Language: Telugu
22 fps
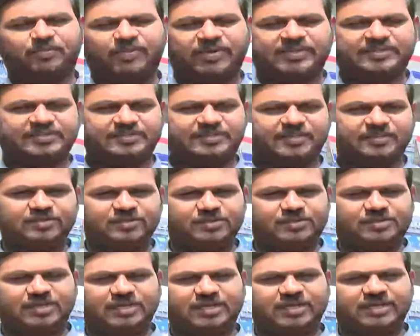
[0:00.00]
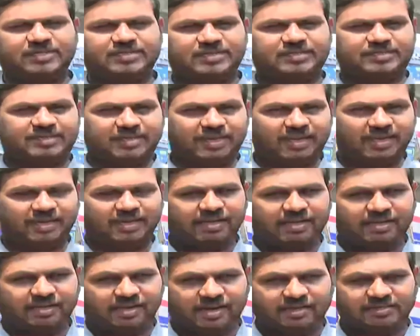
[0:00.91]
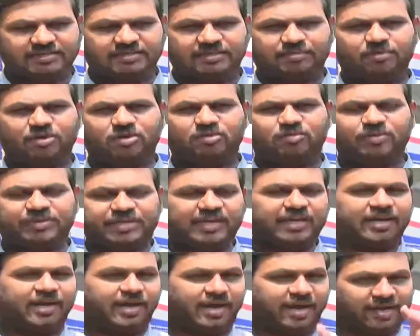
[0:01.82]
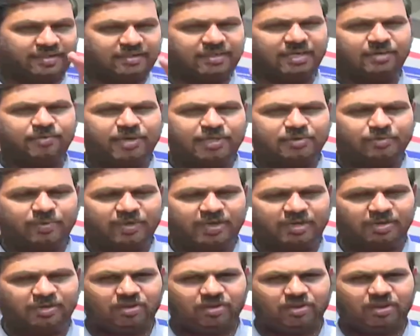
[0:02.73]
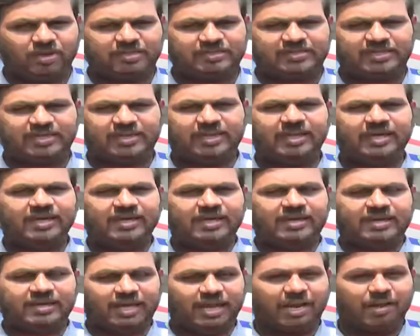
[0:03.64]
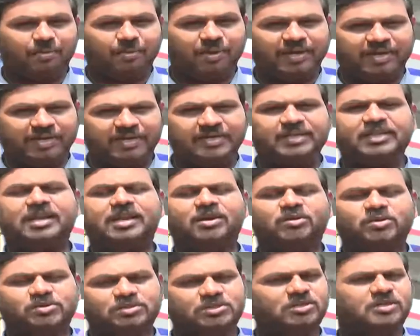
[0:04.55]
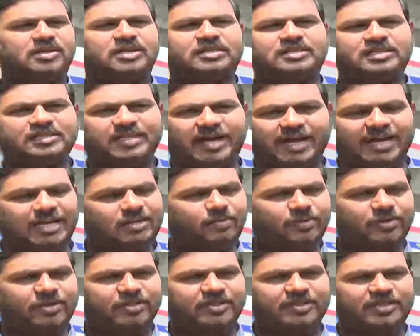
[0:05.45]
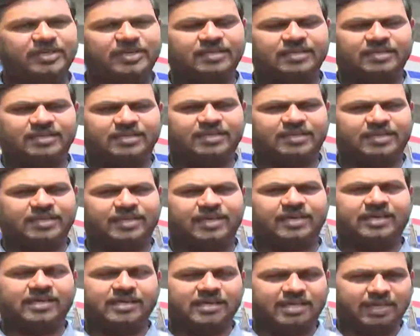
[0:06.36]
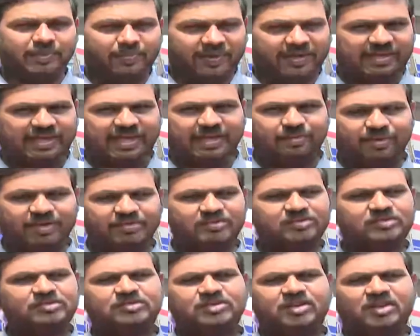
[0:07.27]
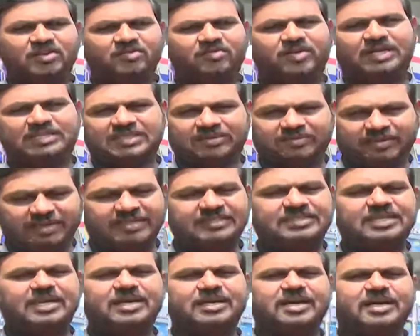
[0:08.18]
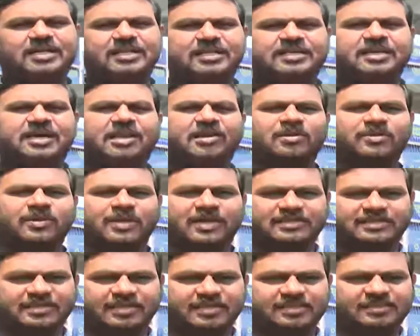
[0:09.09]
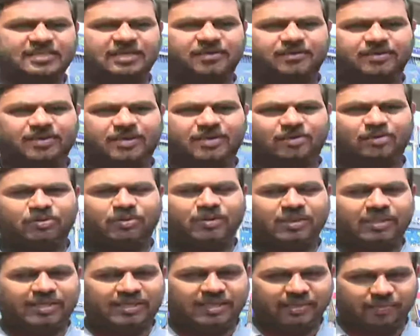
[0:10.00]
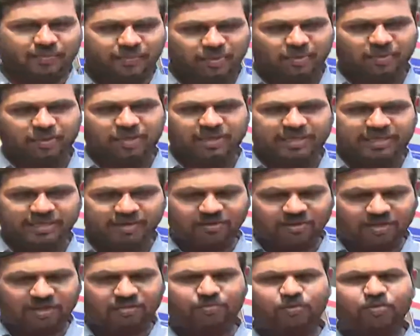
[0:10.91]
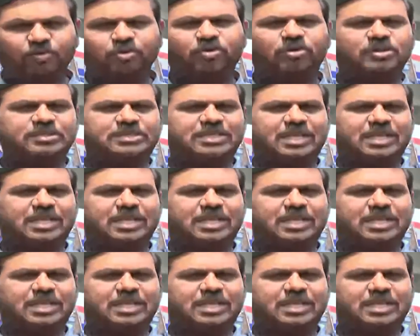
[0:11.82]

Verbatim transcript: ప్రస్తుతం చూసినట్లయితే తెలంగాణ రాష్ట్రంలో ముఖ్యంగా హైదరాబాద్ పట్టణంలో అయితే నలభై డిగ్రీల ఉష్ణోగ్రత దాటిపోయింది ఎందుకంటే ఇప్పటికే మనం చూస్తున్నాం వాతావరణ శాఖ అధికారులు కూడా హెచ్చరిస్తూ ఉన్నారు ఇప్పుడు ఈ యొక్క మూడు రోజుల